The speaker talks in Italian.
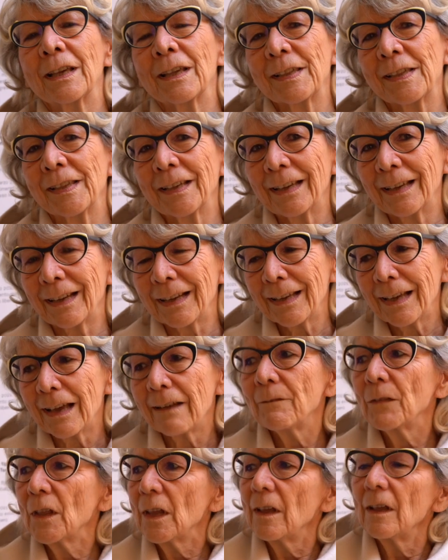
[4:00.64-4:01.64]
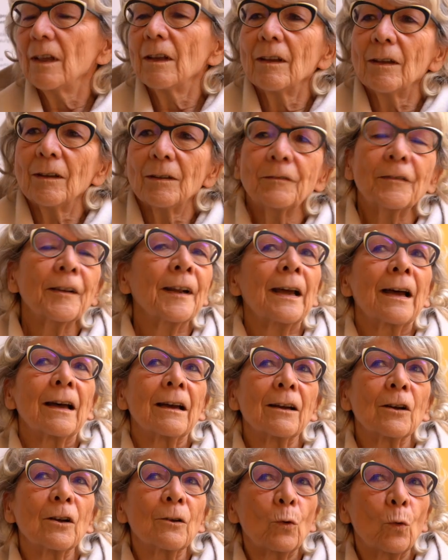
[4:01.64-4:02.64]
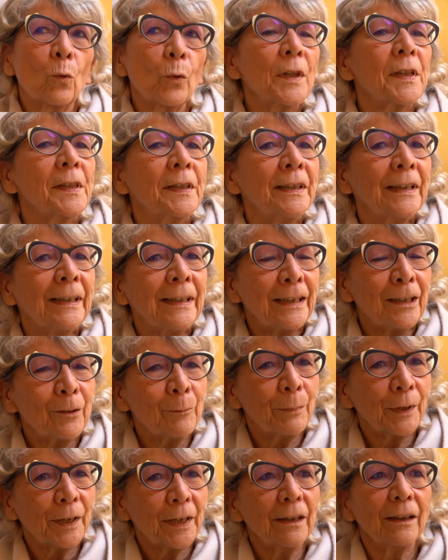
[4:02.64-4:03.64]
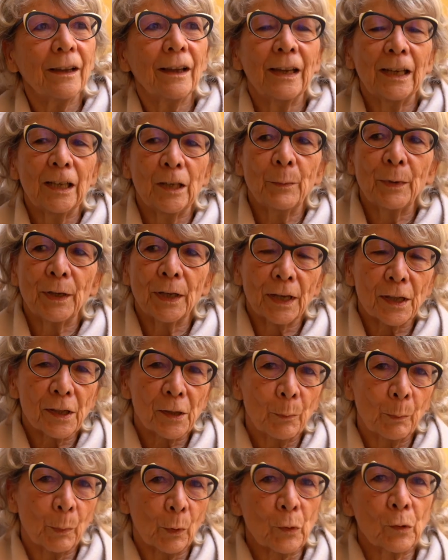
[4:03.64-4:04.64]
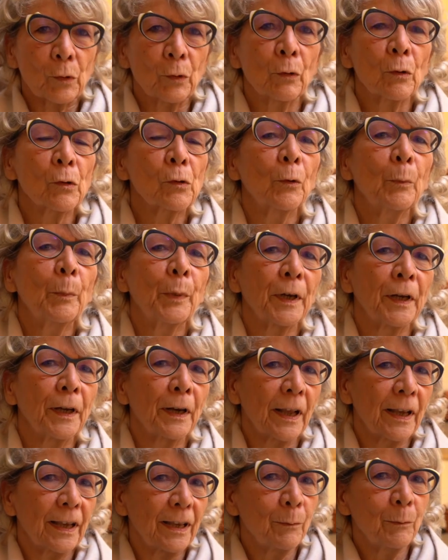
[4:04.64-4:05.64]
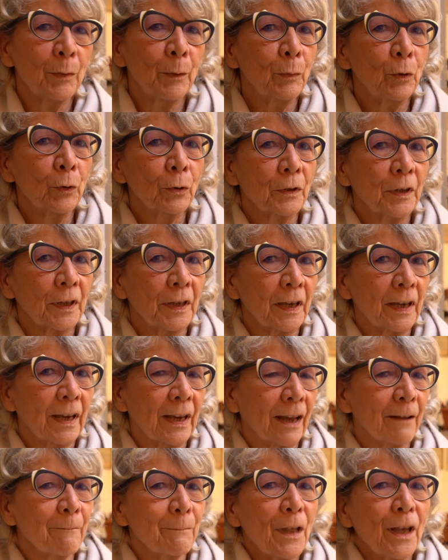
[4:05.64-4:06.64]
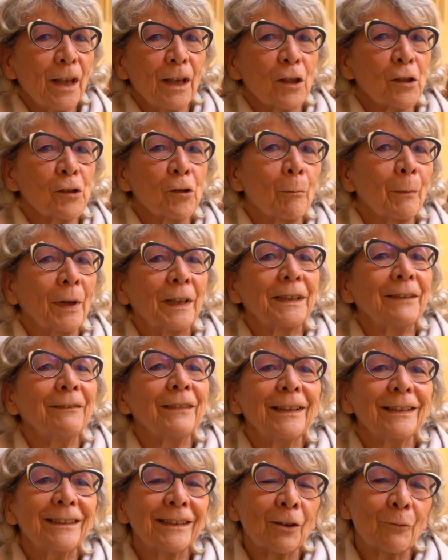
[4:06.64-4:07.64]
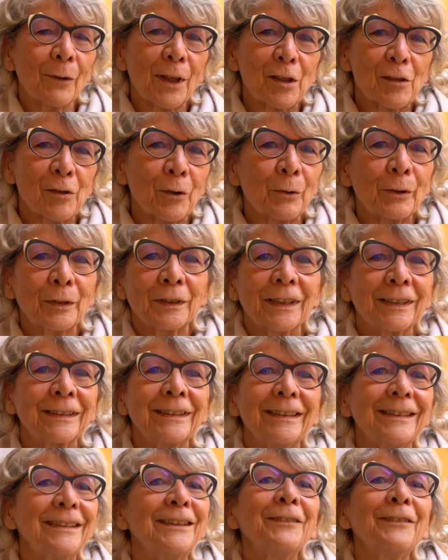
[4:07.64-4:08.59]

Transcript: che si crea fra questi libri e libri che si possono scoprire in biblioteca. Insomma, diventa una sorta di